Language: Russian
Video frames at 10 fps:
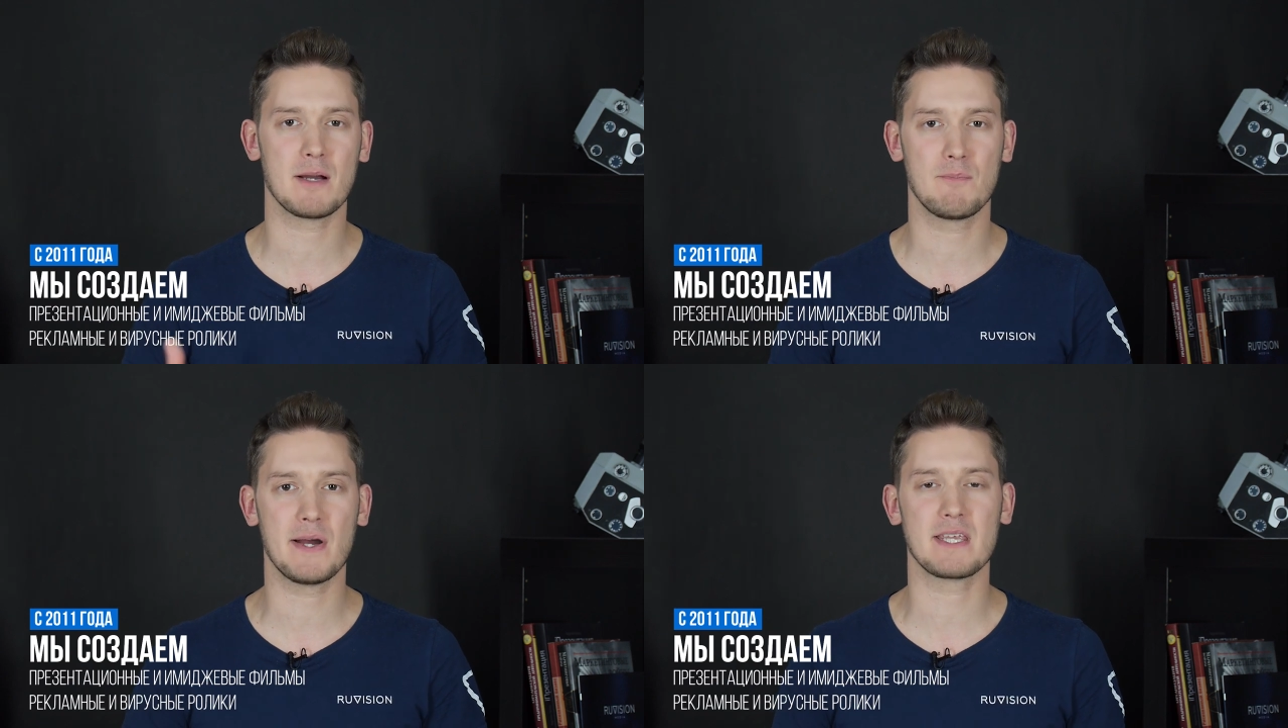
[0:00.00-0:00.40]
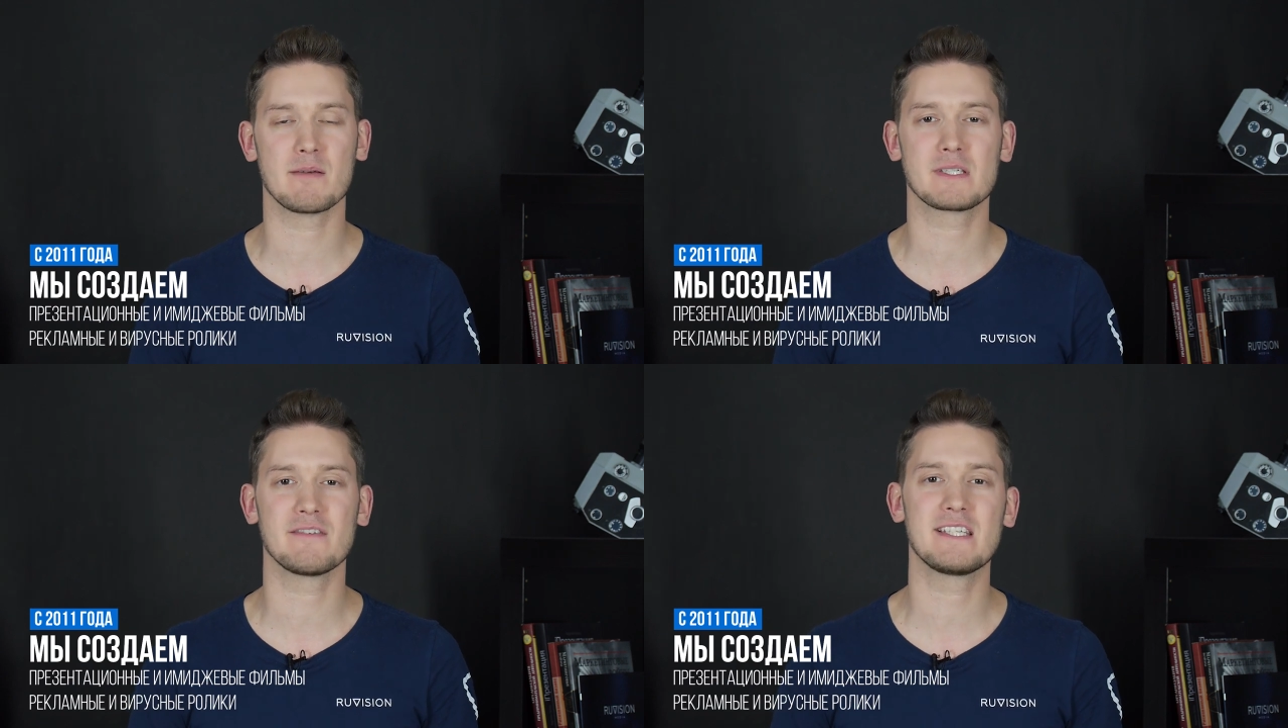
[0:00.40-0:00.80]

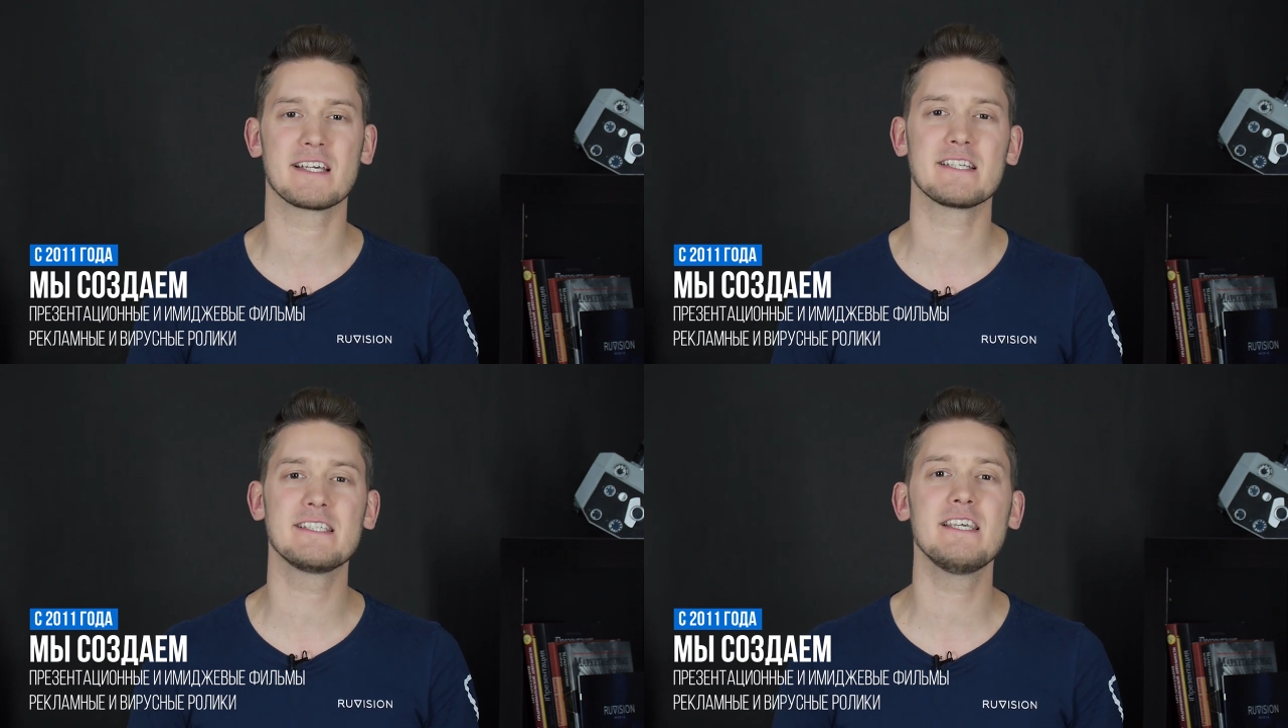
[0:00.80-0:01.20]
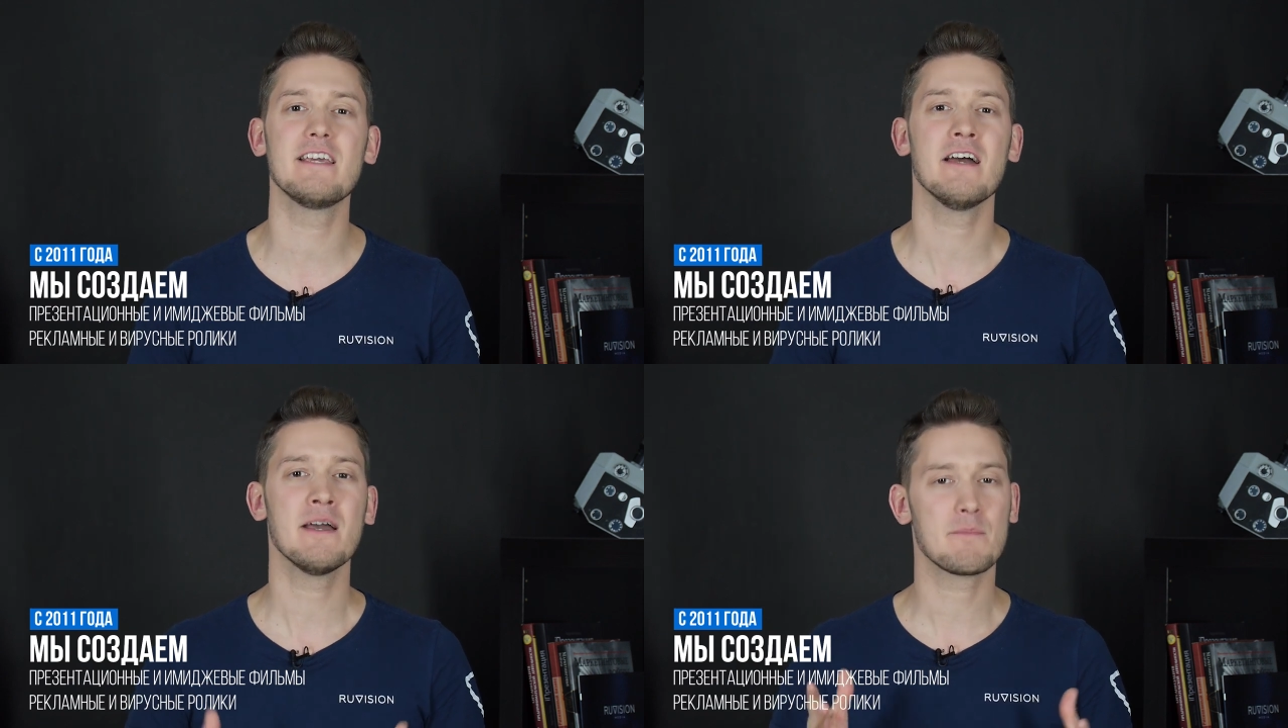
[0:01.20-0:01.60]
компаниям со всей
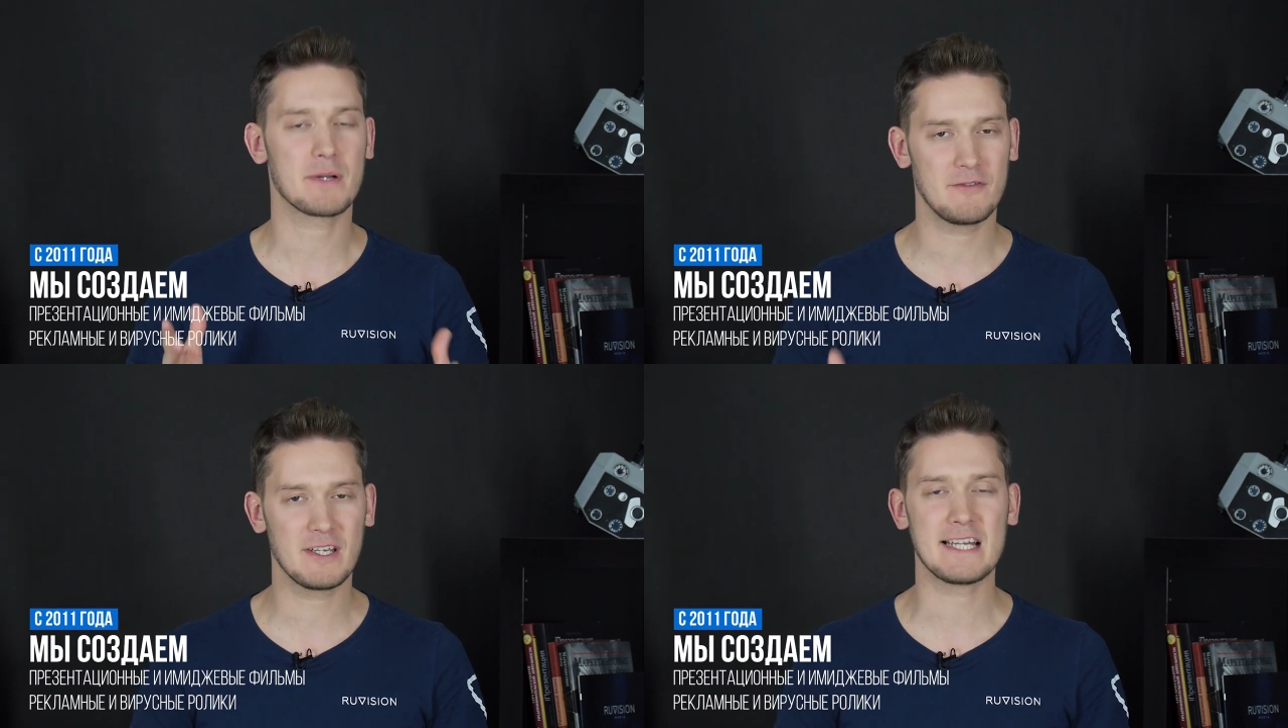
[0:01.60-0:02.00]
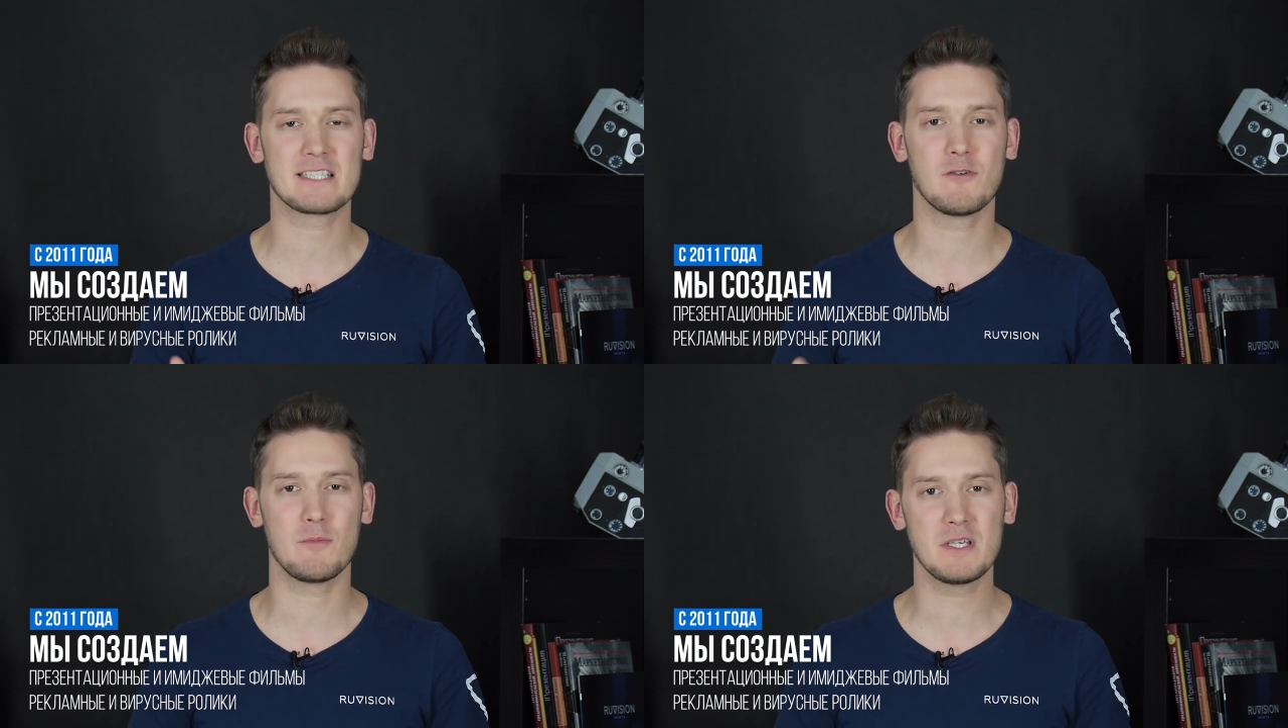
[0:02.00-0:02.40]
России
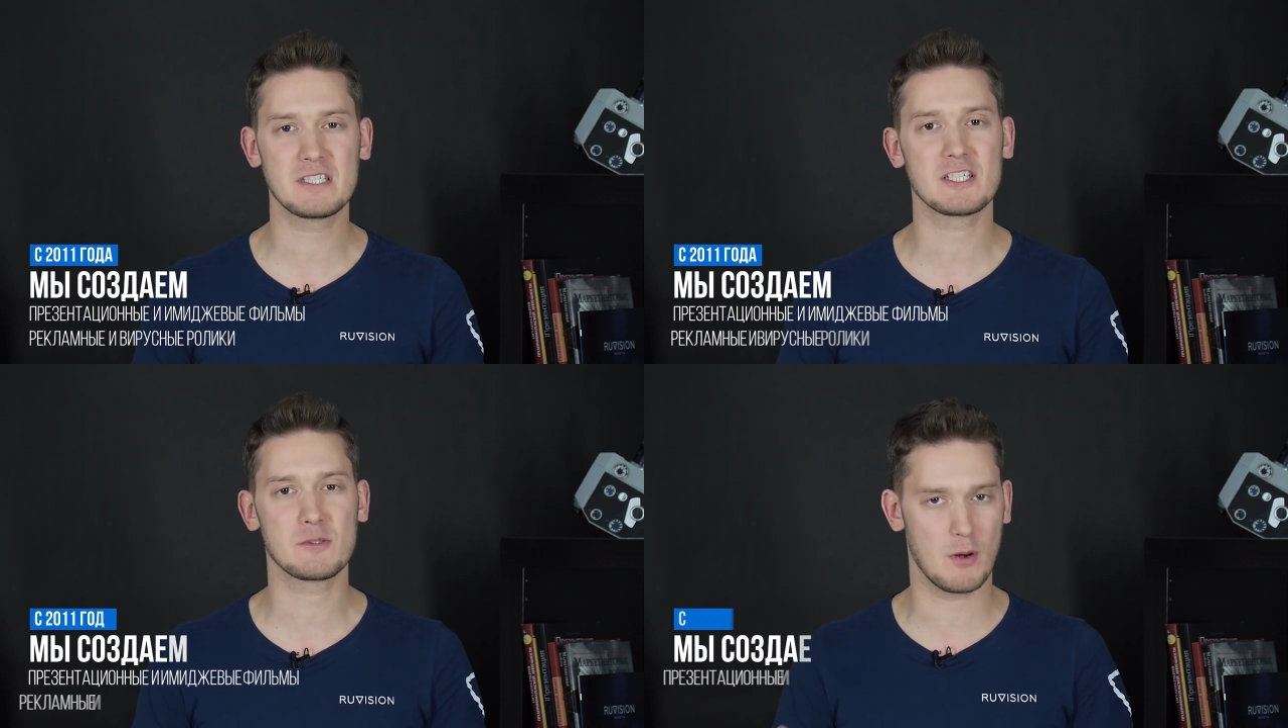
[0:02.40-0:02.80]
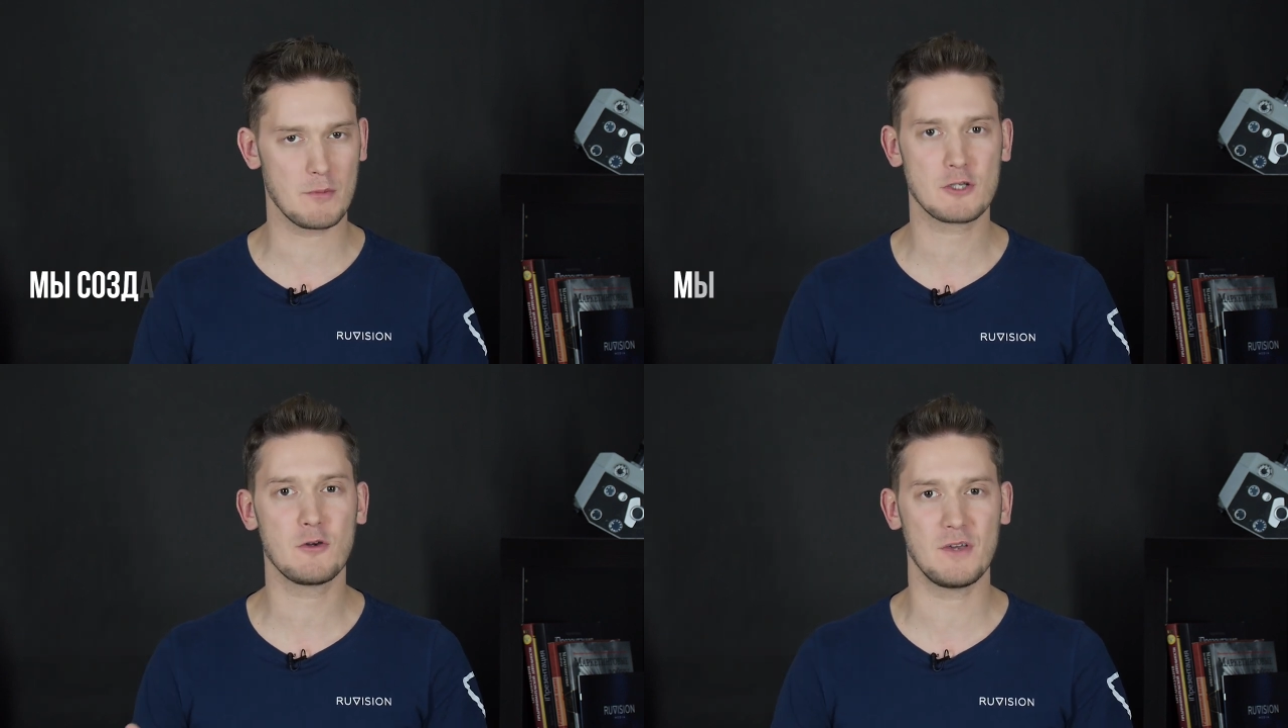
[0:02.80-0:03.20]
продвигать свой бизнес с
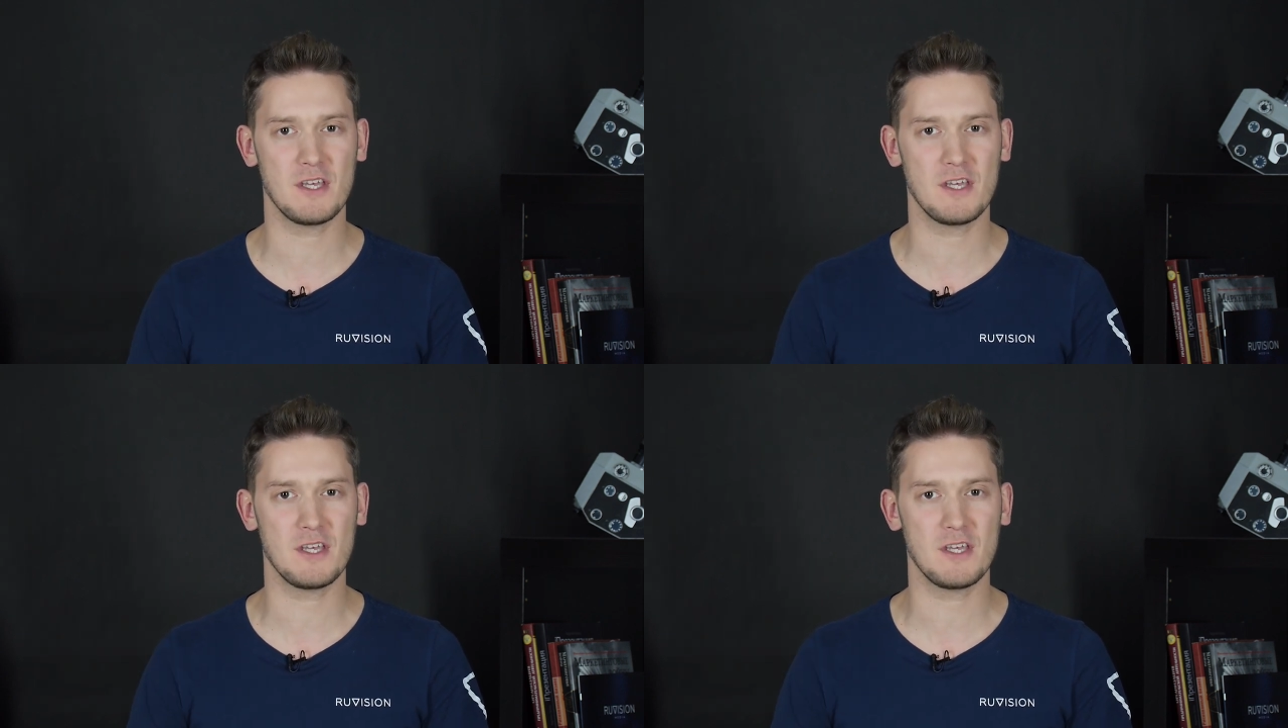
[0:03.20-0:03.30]
помощью